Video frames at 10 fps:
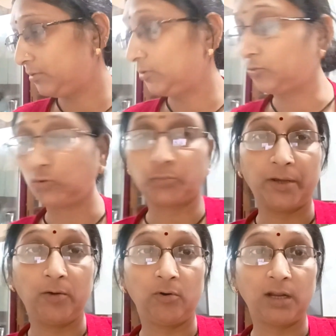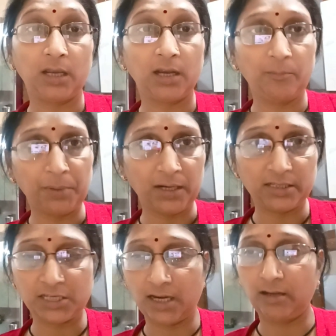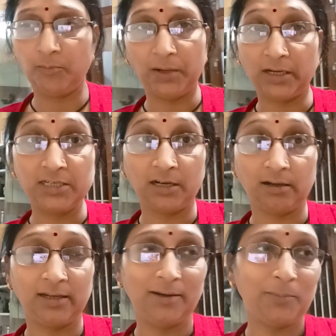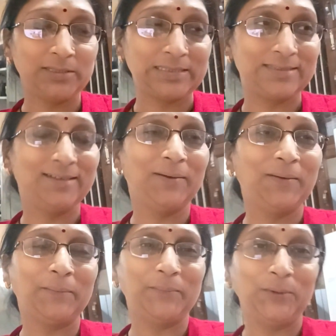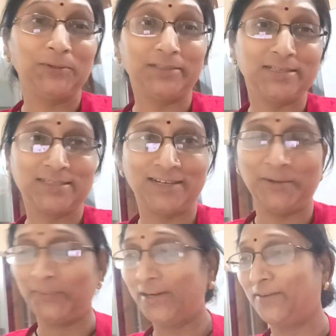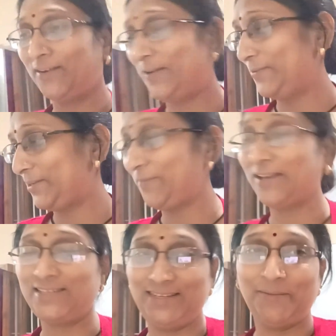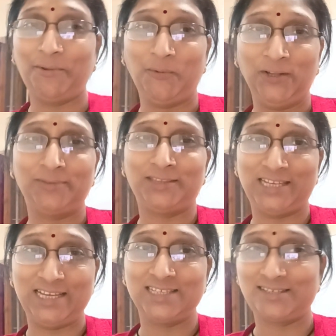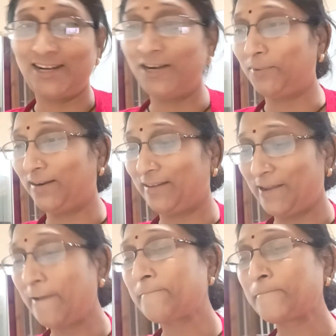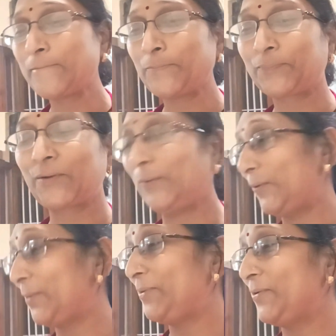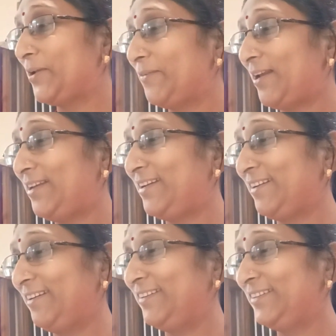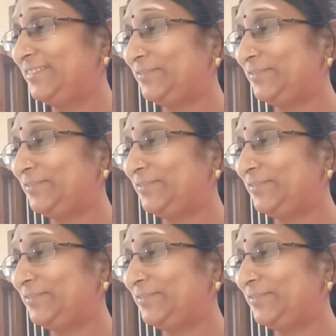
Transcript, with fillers: तो उसमें हो रहा है कि ना बारिश आएगी बारिश आ गई ना बस बहुत तेज़ ठंड पड़ने वाली हो रही है वैसे ही अभी बहुत तेज़ ठंड पड़ रही है और भी होने वाली है ठंड